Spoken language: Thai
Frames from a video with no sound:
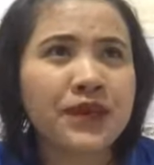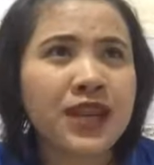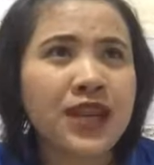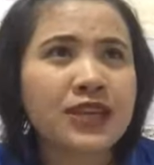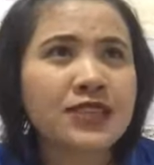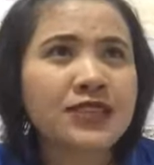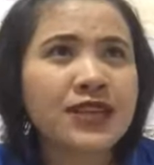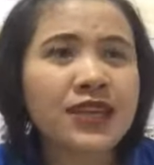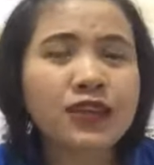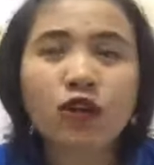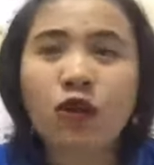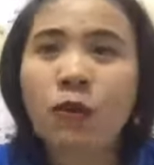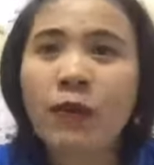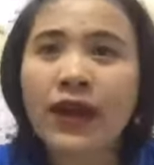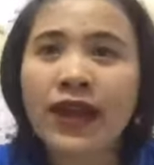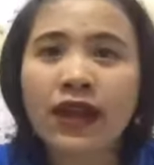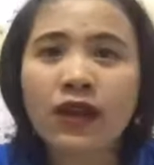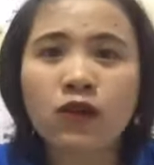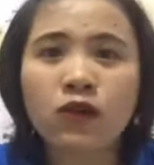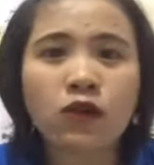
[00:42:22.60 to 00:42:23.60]
ฉันต้องไม่
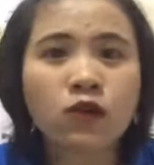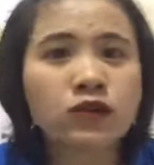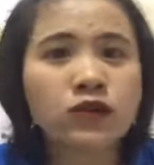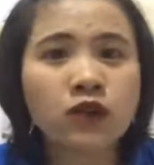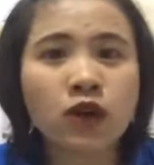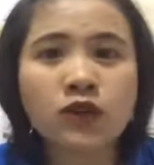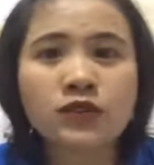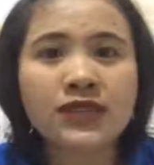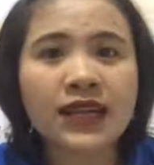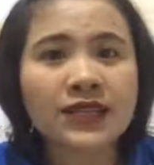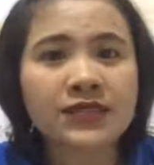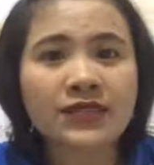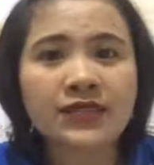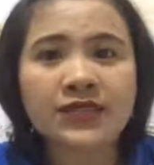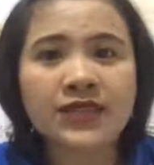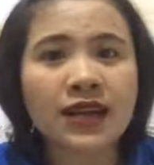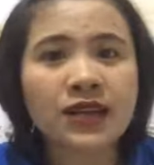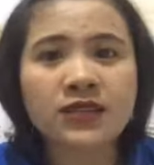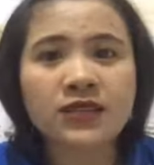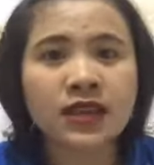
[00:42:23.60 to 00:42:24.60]
คุณต้องตัดสินใจ
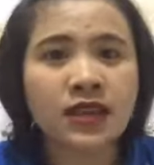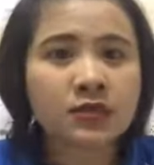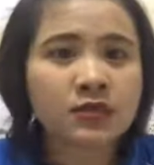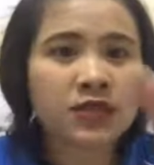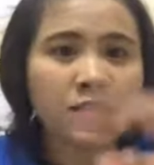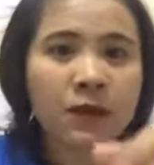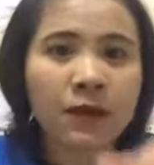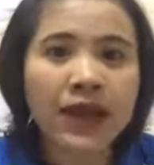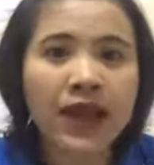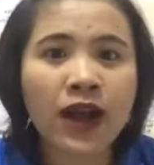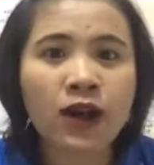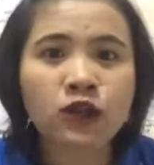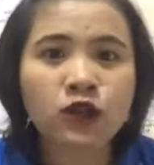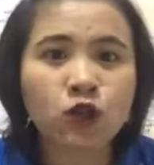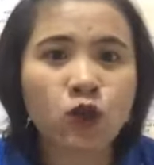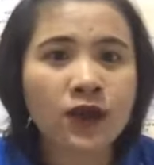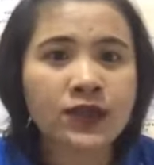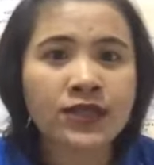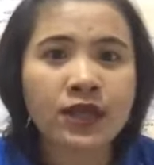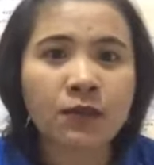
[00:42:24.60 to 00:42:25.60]
ฉันจะไม่เอาตั
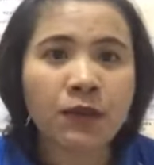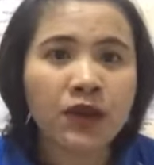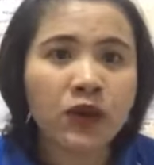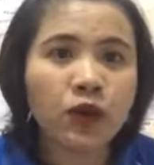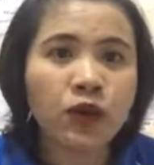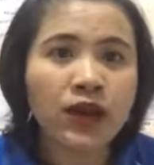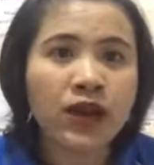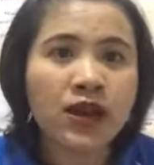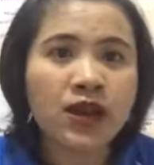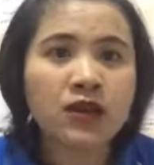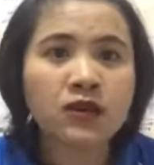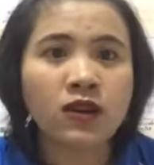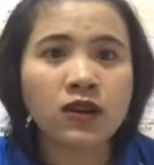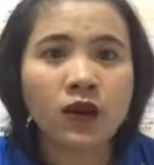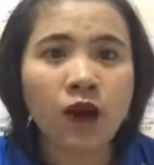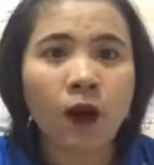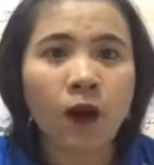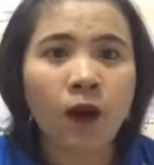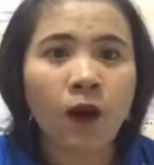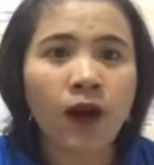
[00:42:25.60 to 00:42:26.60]
วฉันไปอยู่ในเรื่อง
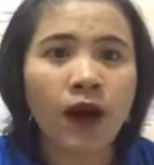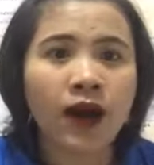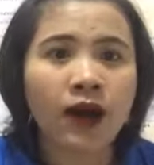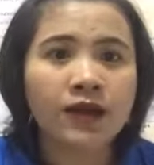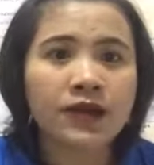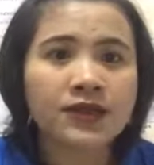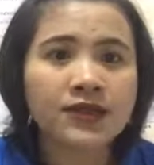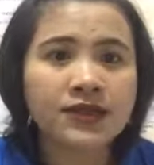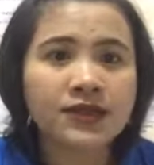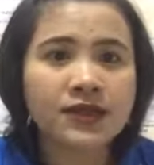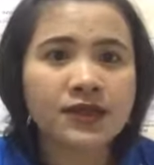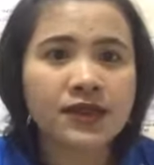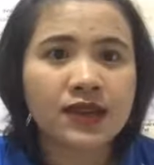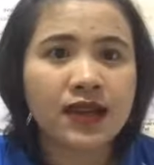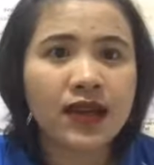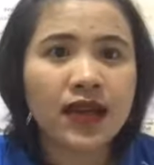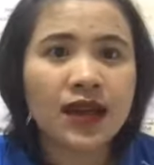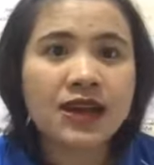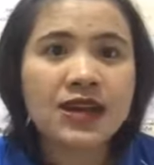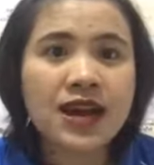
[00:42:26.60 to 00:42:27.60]
ท้อๆอ่ะ
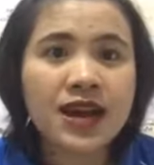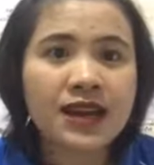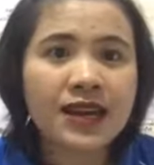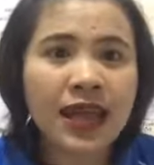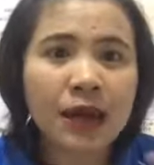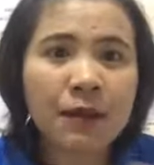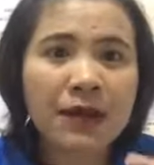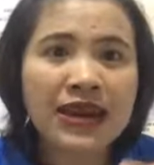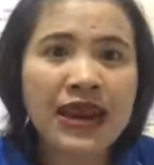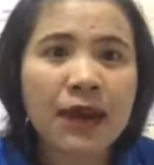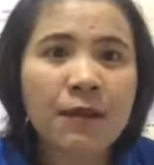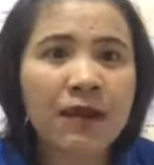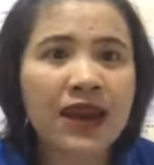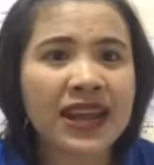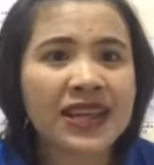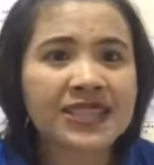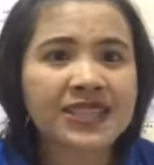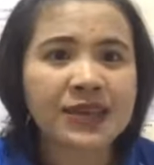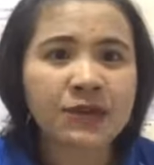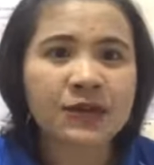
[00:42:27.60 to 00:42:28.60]
เรื่องนี้มันทำอะไร
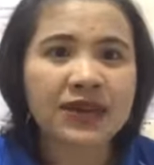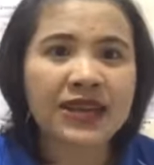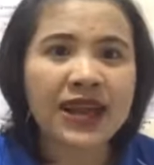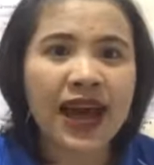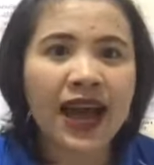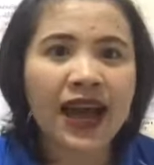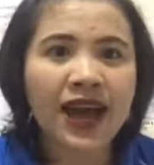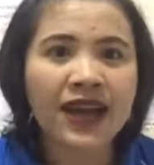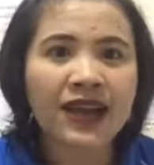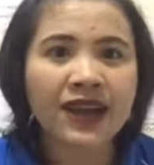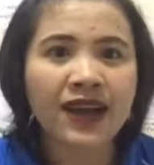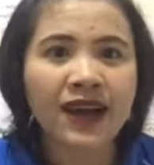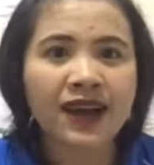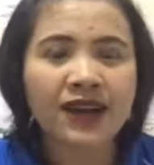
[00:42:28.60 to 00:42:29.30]
ฉันไม่ได้อ่ะ